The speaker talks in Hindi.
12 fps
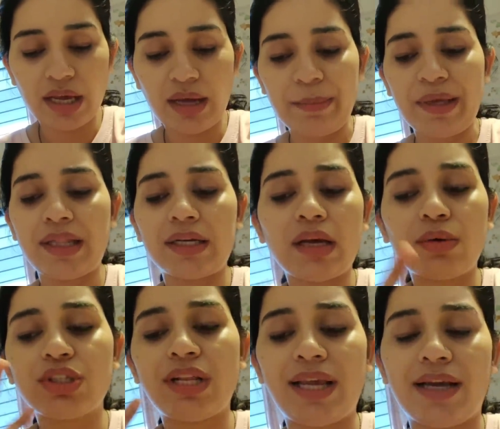अब ये था कि
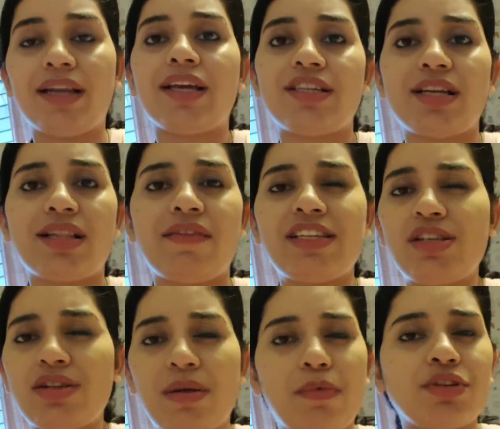कुछ लेकर के चलते वैसे
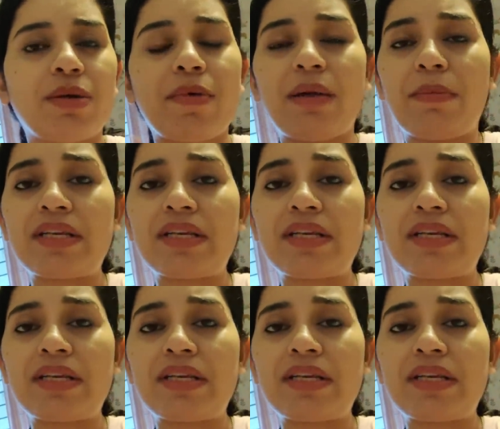तो सब कुछ हमारे